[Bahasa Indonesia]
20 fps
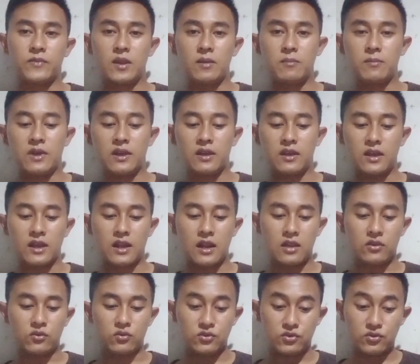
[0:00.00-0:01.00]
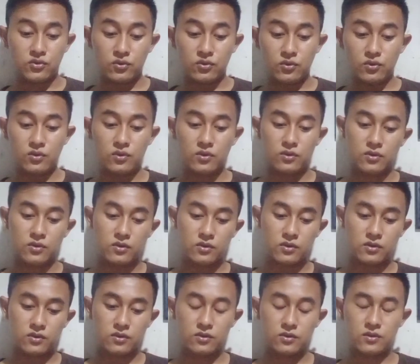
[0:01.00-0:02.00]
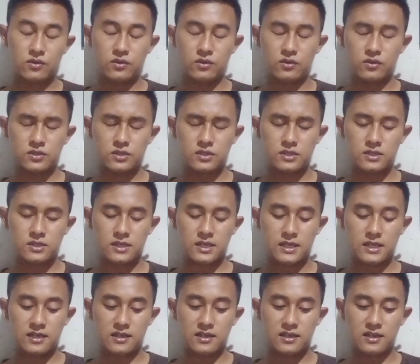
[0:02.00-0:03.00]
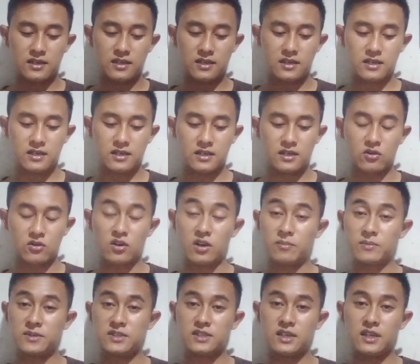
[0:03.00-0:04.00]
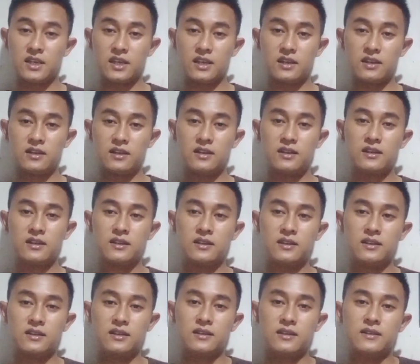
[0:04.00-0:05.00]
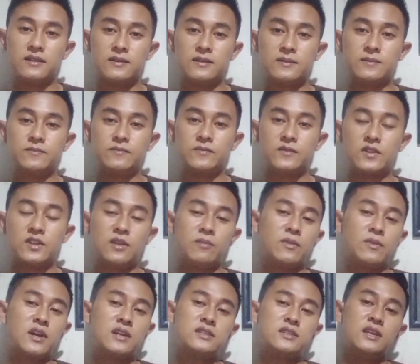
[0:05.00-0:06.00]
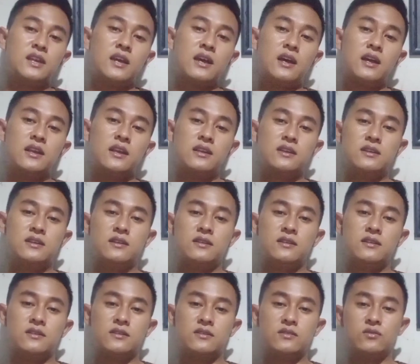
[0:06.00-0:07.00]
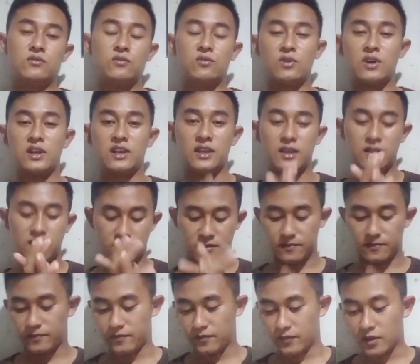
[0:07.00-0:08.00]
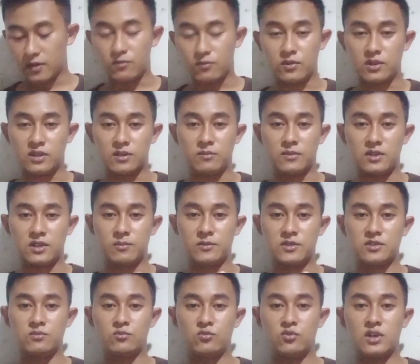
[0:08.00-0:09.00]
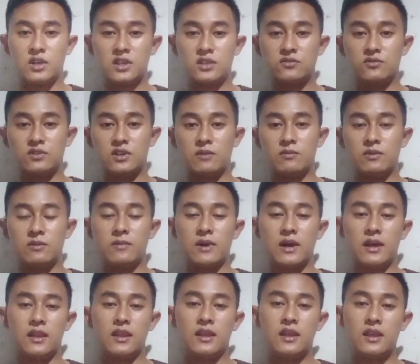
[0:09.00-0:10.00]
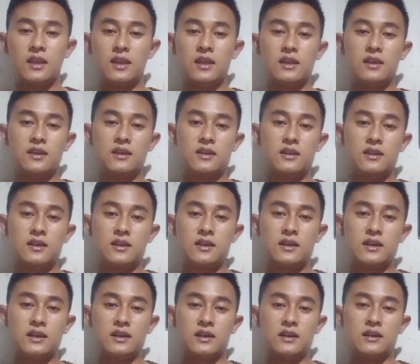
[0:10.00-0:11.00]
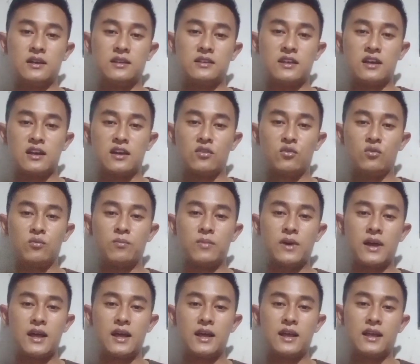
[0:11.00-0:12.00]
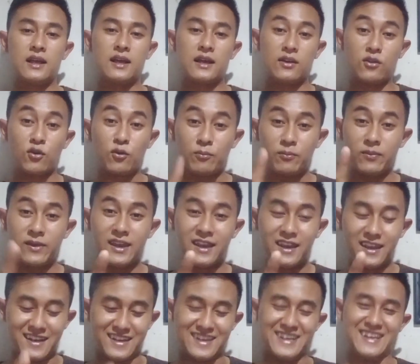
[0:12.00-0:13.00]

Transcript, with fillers: bengkel A7 terus uh, roda mesin terima kasih ya dukungannya buat teman-teman semua sudah berbagi uh, jangan lupa ngopi